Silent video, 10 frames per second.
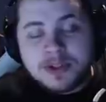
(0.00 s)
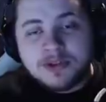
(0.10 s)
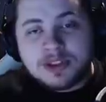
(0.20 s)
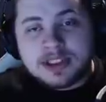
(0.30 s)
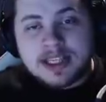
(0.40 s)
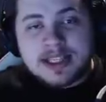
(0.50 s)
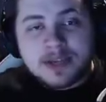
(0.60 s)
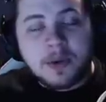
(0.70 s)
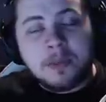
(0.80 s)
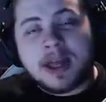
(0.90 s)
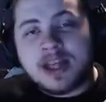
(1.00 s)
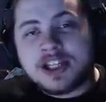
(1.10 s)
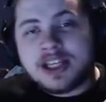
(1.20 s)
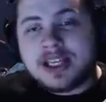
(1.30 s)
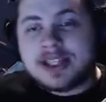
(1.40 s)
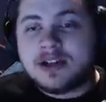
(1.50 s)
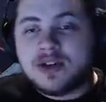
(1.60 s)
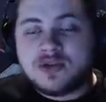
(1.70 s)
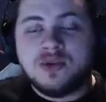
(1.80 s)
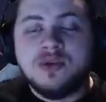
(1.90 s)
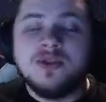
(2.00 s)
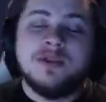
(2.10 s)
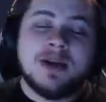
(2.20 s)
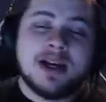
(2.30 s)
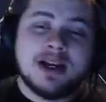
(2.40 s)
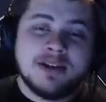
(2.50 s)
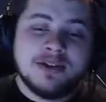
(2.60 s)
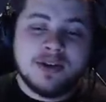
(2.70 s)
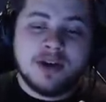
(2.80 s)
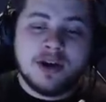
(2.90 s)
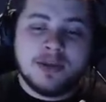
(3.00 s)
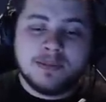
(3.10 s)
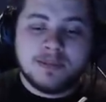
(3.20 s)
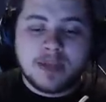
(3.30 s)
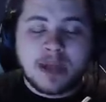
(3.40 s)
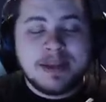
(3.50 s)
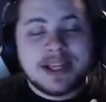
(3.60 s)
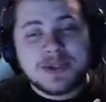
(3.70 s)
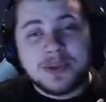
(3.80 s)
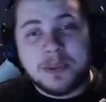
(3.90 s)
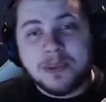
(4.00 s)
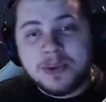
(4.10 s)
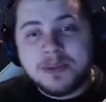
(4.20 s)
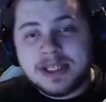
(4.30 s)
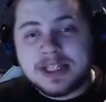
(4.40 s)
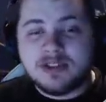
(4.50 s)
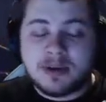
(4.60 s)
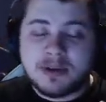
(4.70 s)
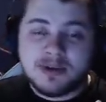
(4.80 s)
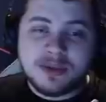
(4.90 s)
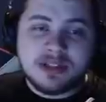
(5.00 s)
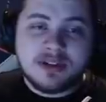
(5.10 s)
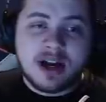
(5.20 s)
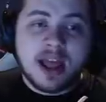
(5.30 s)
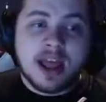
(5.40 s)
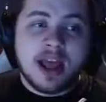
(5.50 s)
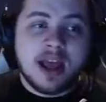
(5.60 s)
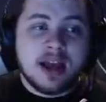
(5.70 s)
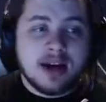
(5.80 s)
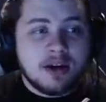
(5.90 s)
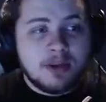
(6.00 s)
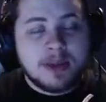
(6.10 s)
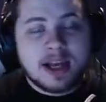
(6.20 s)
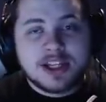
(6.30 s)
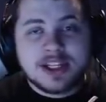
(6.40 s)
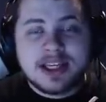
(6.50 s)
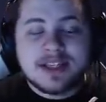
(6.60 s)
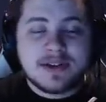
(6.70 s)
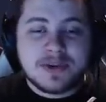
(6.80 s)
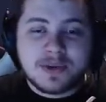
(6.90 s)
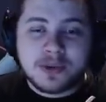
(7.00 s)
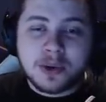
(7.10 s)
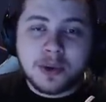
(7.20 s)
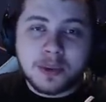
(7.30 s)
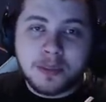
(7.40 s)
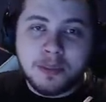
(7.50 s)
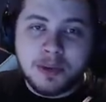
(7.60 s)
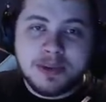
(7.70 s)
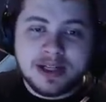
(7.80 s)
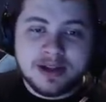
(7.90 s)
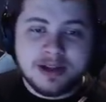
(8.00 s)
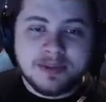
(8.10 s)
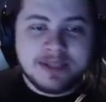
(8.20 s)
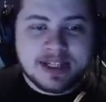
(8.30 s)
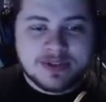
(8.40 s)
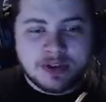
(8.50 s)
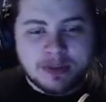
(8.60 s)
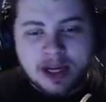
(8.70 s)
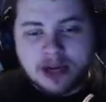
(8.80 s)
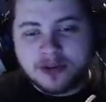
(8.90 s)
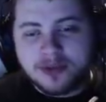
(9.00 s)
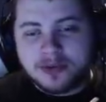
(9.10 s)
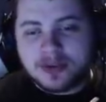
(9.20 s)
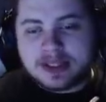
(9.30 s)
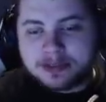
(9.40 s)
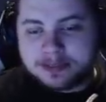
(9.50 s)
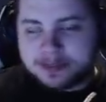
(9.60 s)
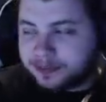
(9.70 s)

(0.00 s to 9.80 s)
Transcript: petite nouveauté, c'est qu'Opera GX lance du coup une, euh, application mobile qui vous permet du coup d'avoir Opera GX sur mobile. Mais ça, je vous en parle tout de suite.